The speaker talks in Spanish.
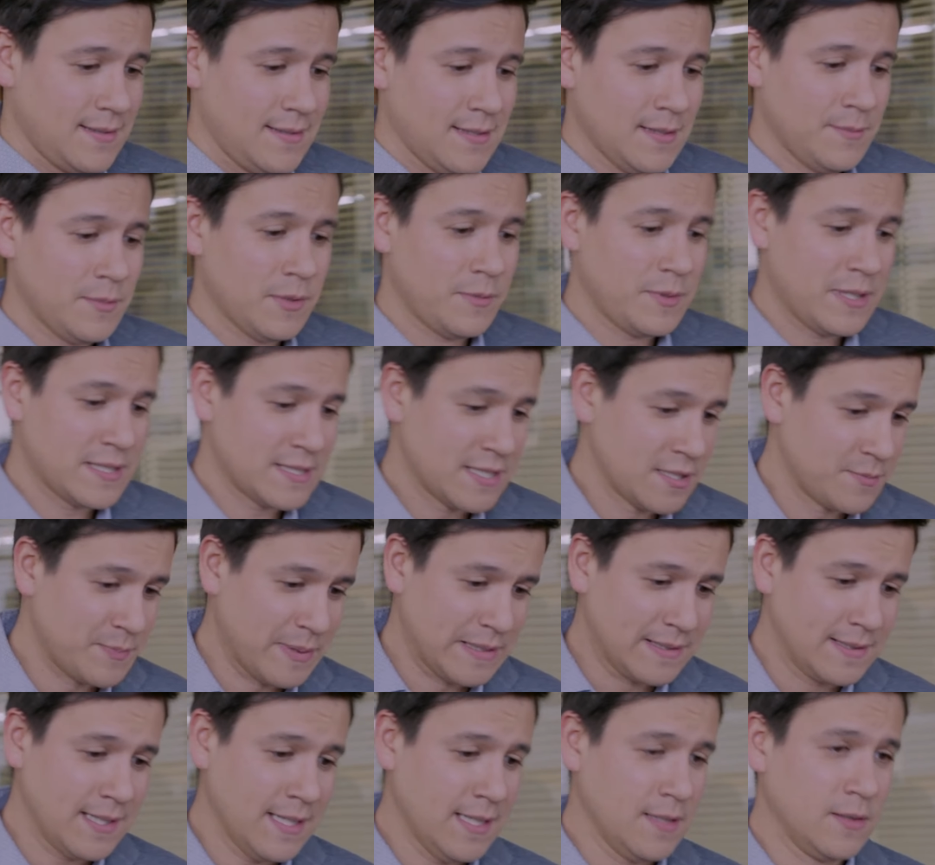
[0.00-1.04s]
Ya me habías
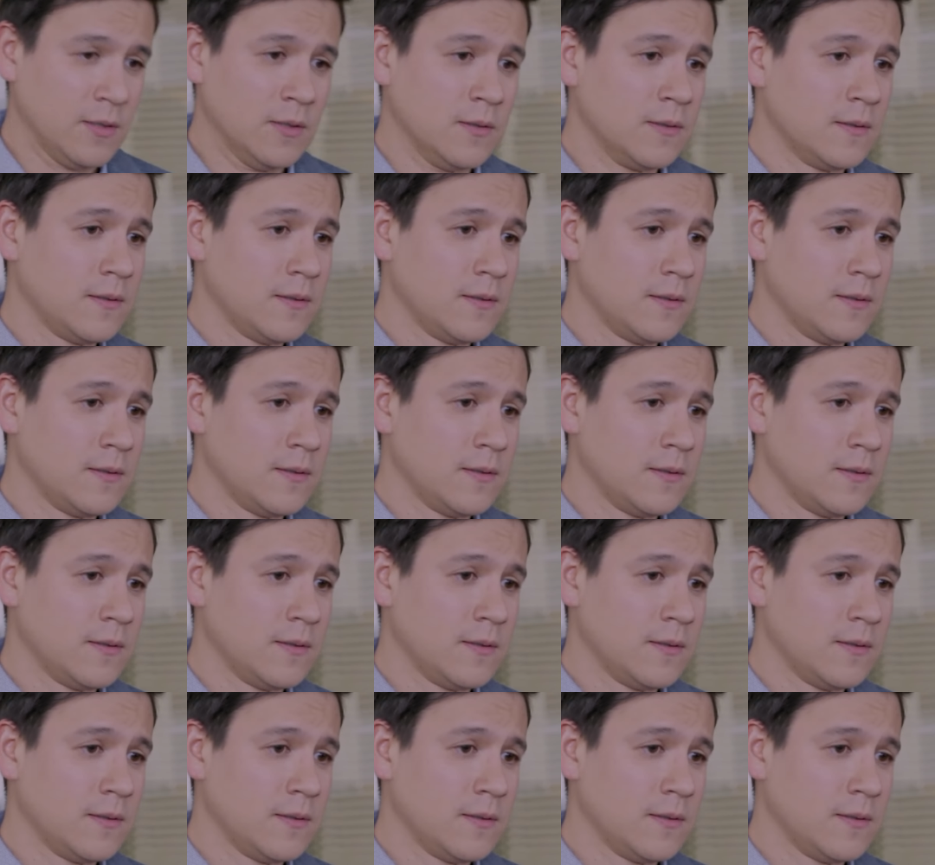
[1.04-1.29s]
espantado.